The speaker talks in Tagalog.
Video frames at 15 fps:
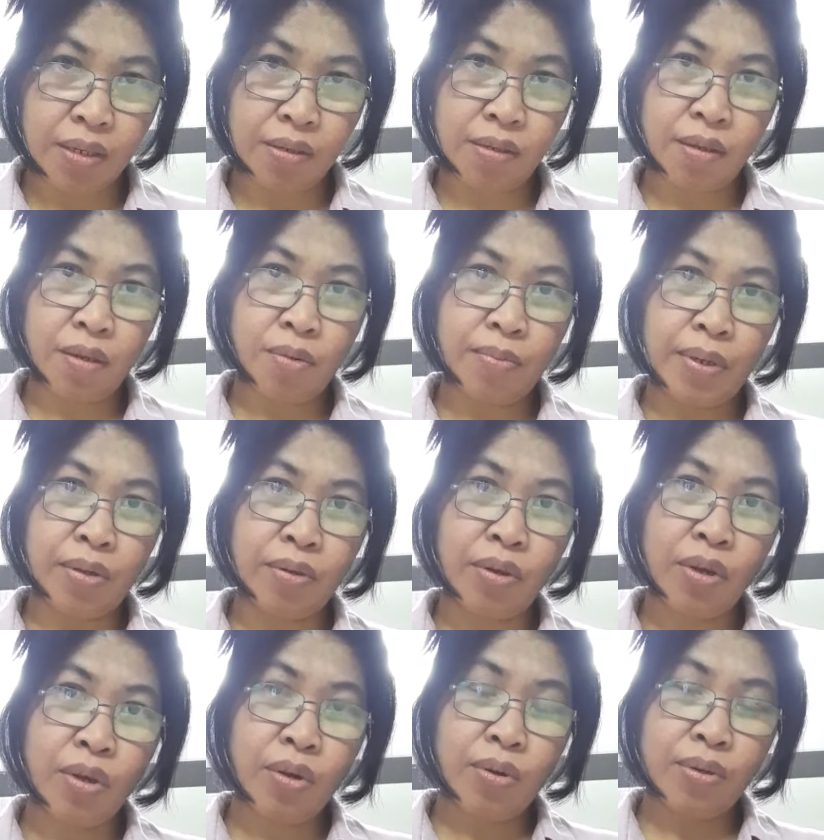Sino pa yun?
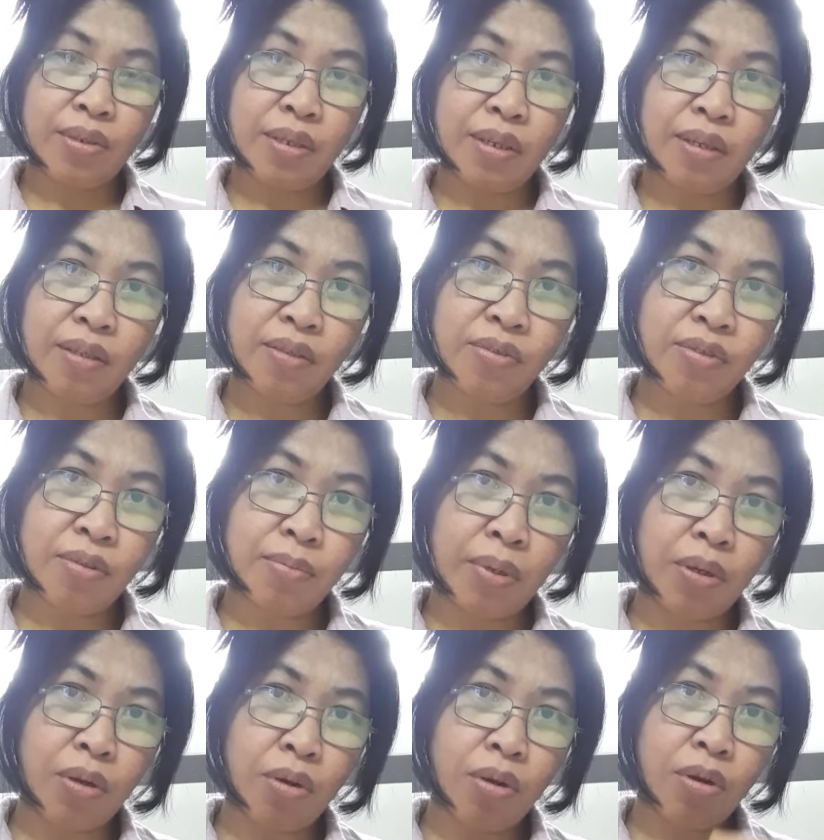Joselito
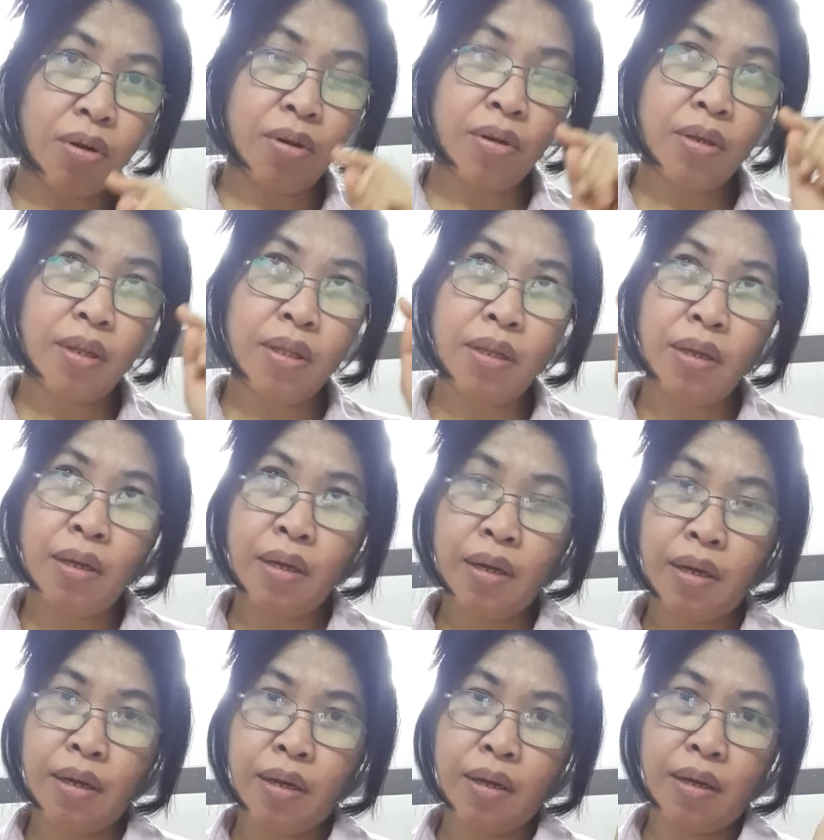Jumolol,
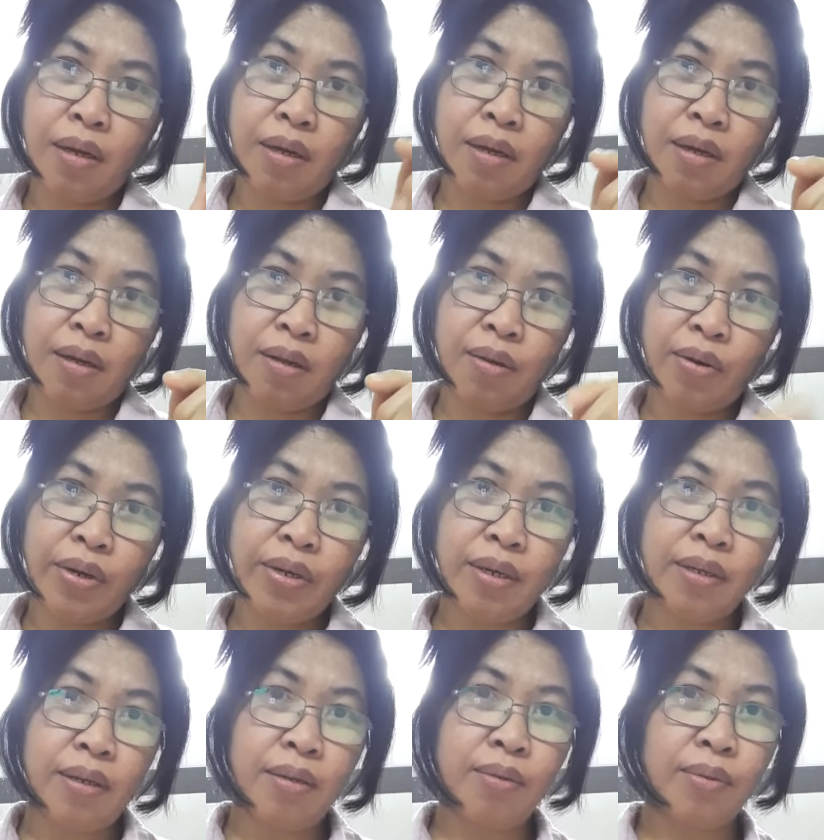uh, ah, Lorna
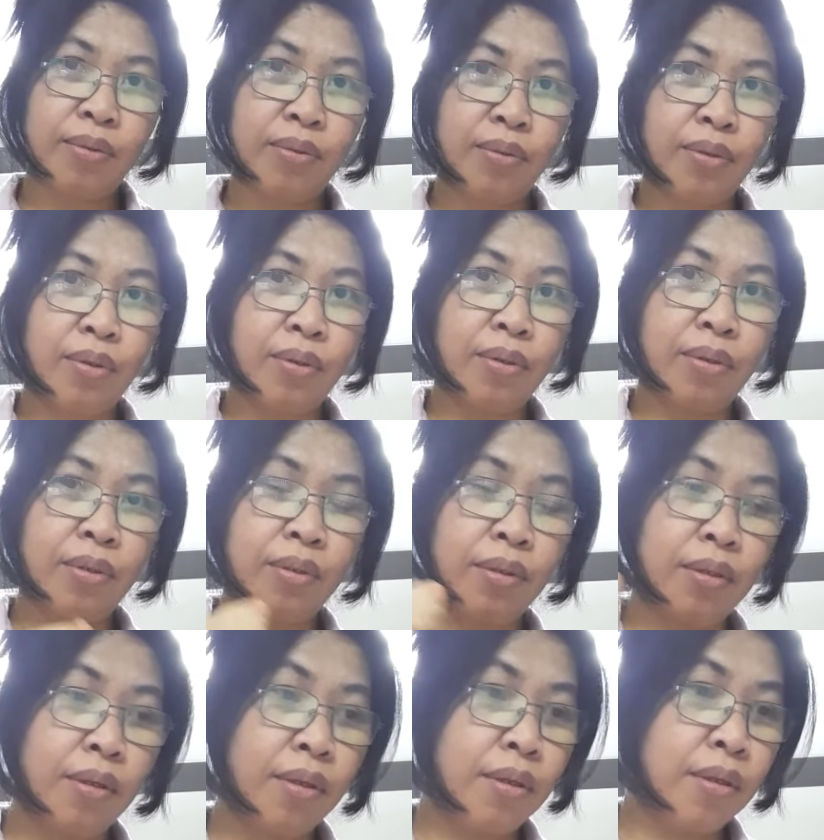
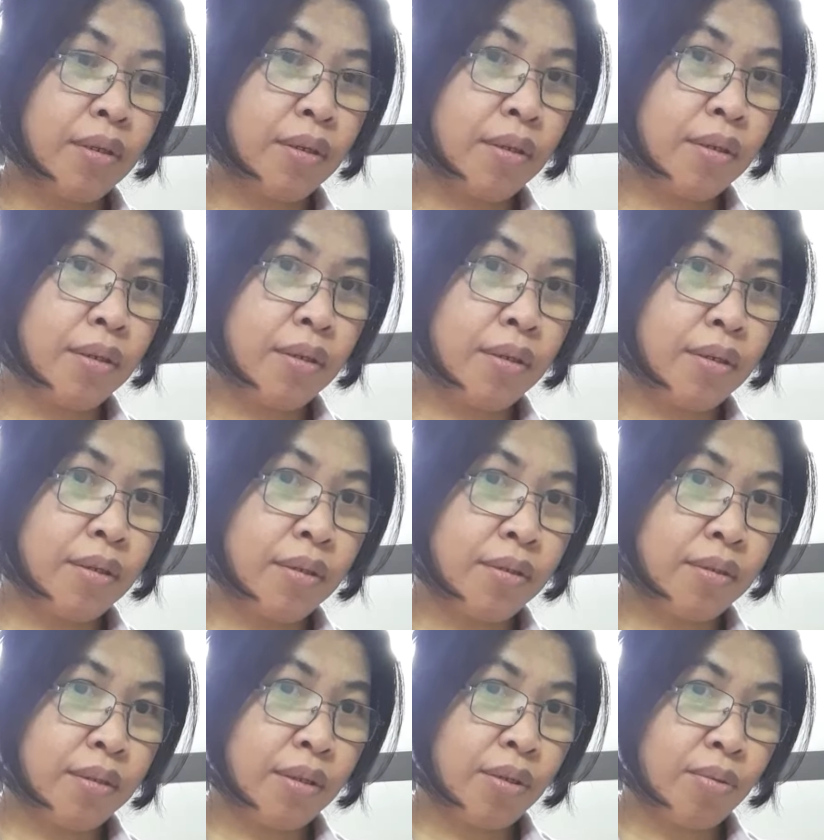Dalugdog, uh,
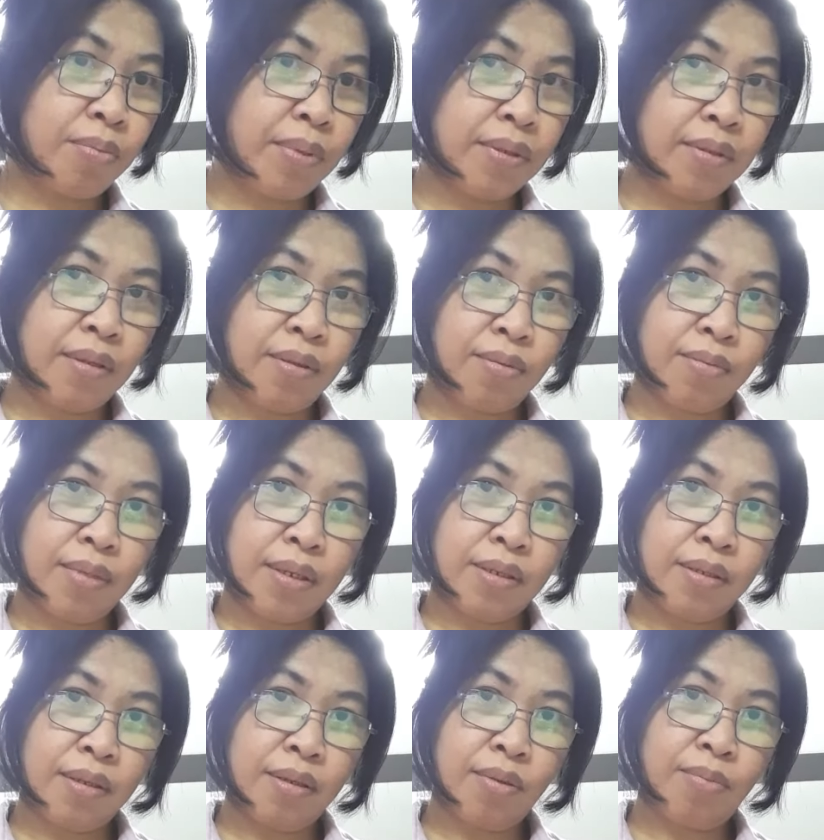sino pa, sino mga,
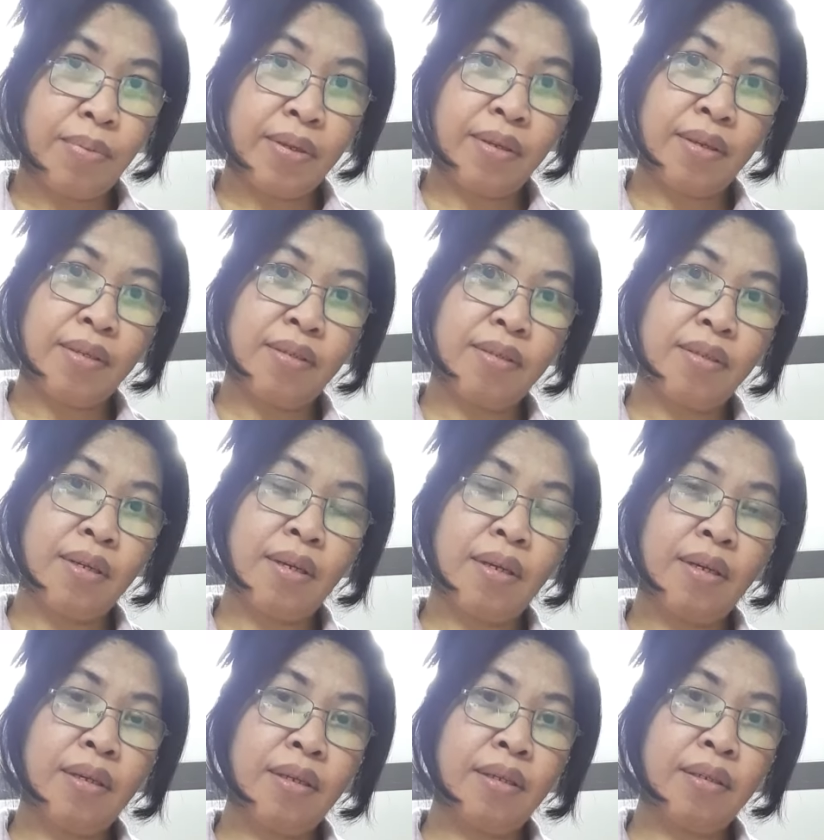sino pa yun
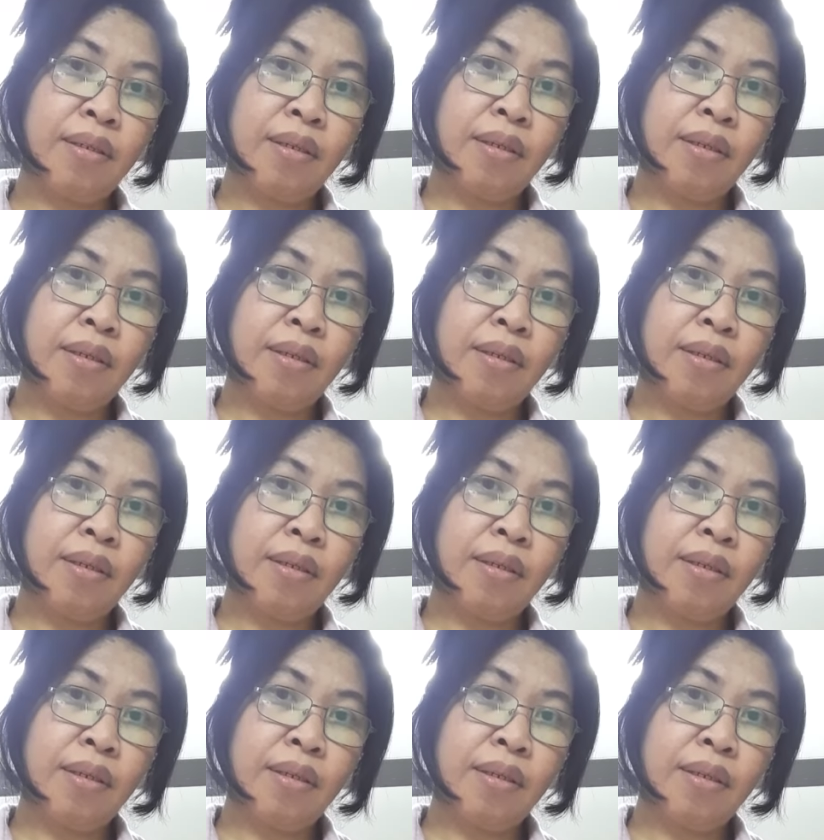dyan.